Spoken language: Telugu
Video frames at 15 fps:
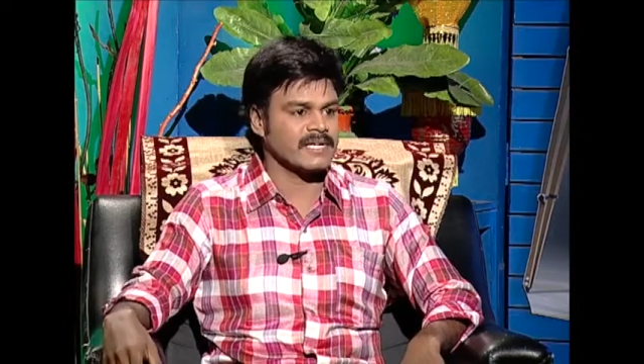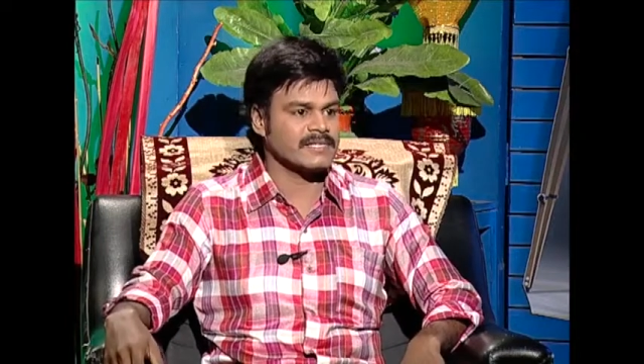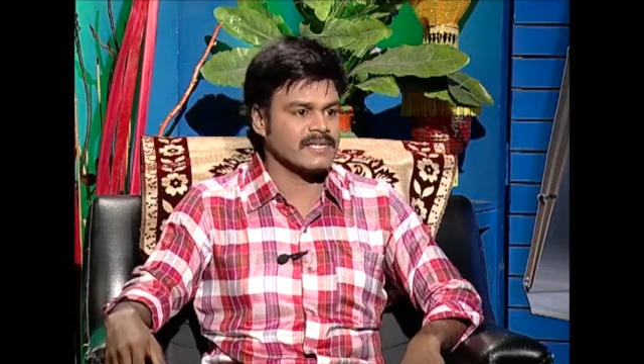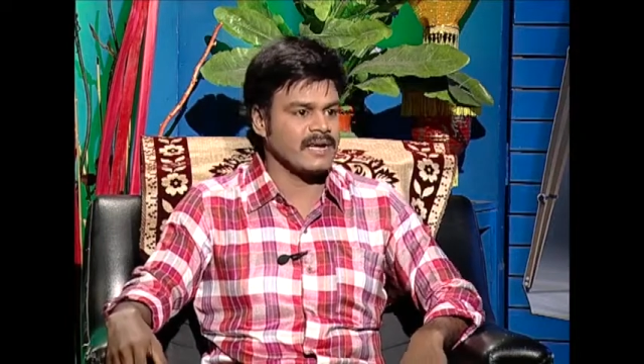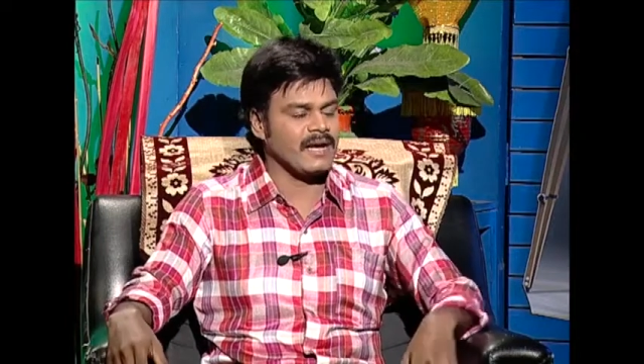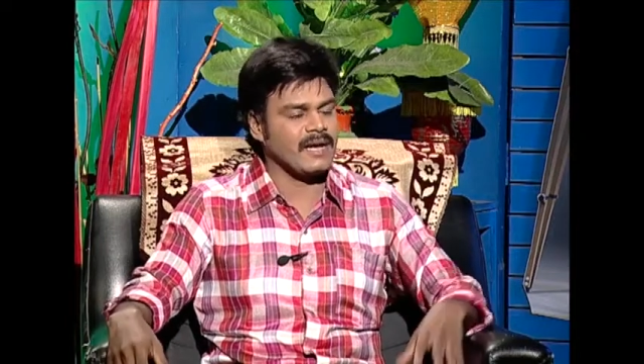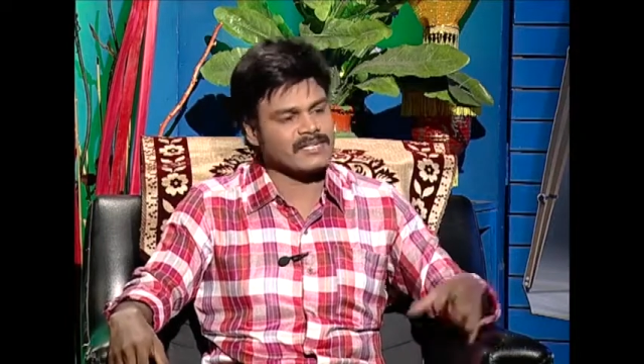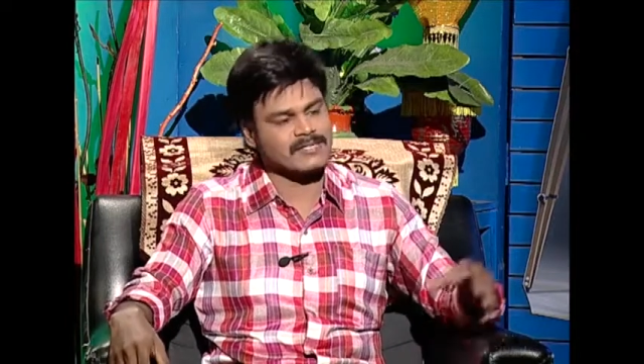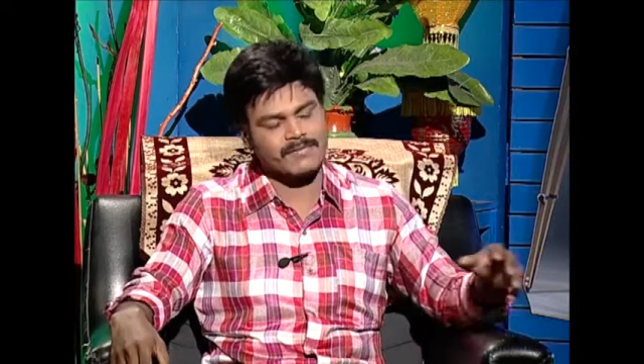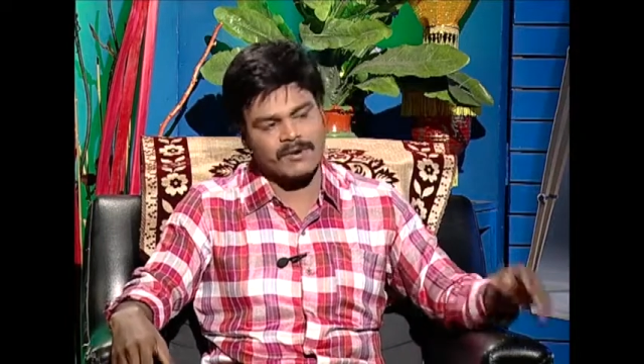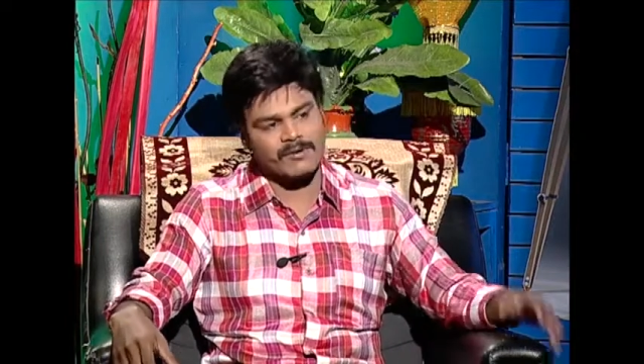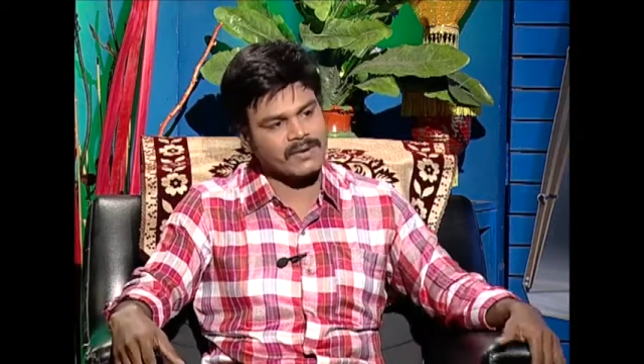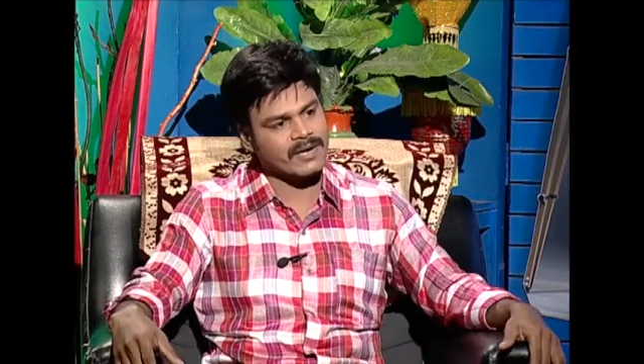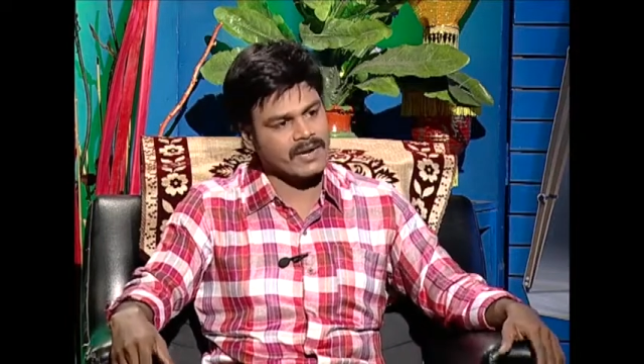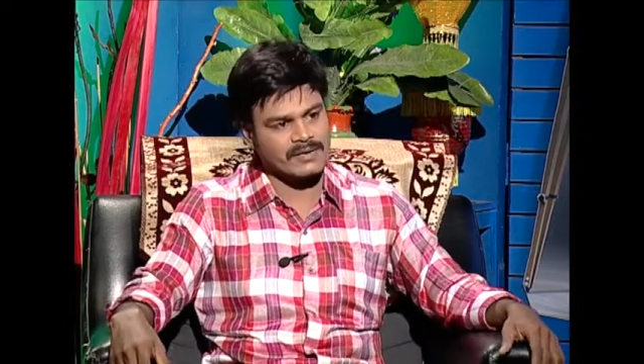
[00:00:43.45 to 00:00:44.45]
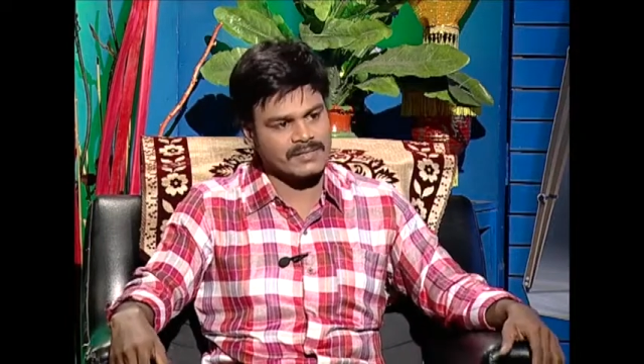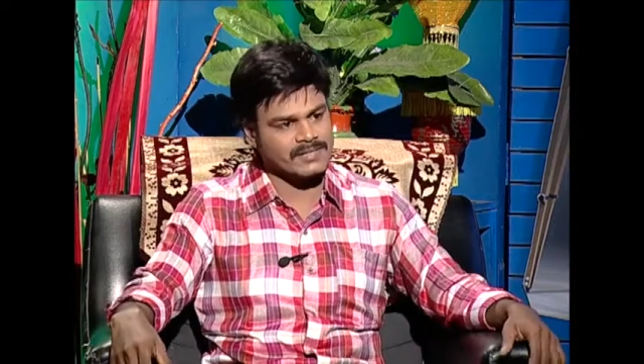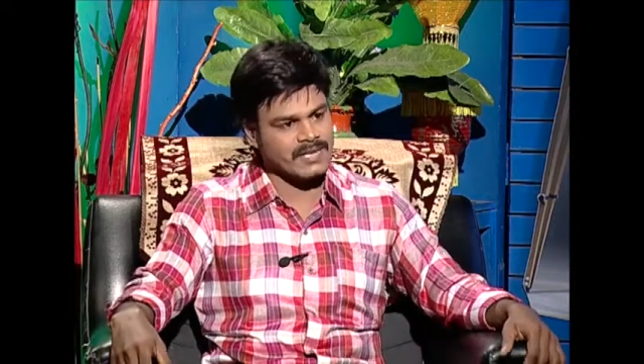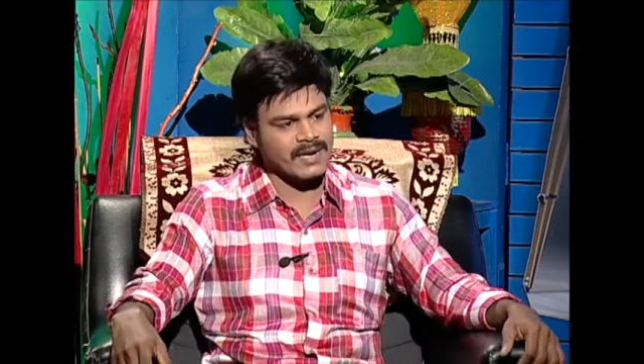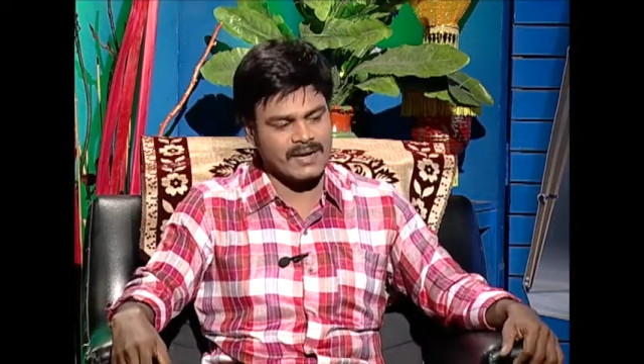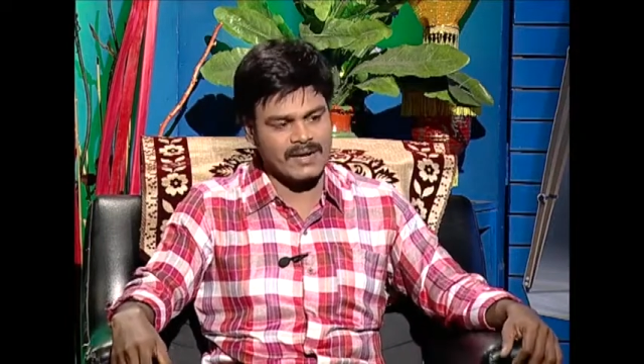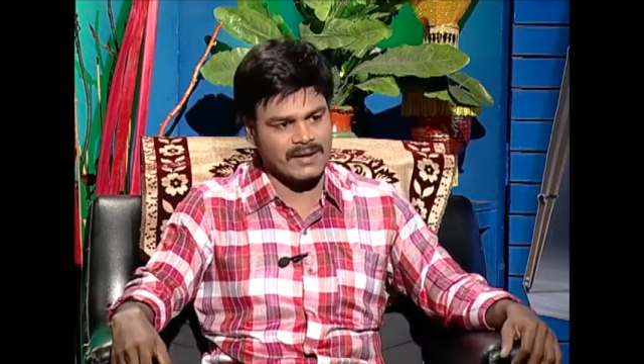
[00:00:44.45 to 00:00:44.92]
రాజా ఆ సినిమా కూడా నాకు
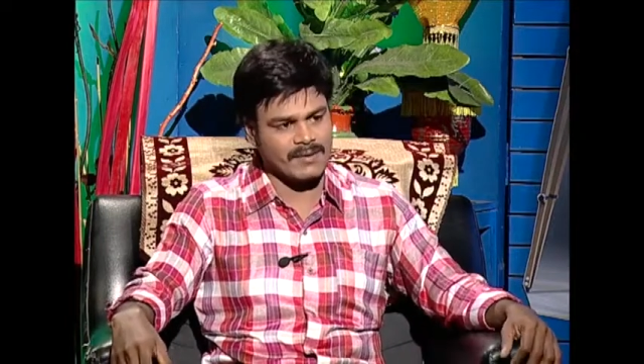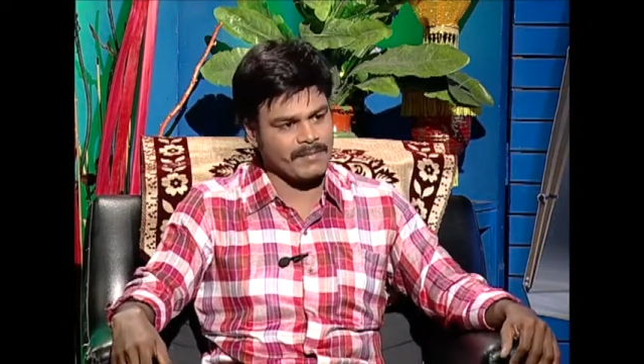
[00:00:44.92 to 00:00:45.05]
చాలా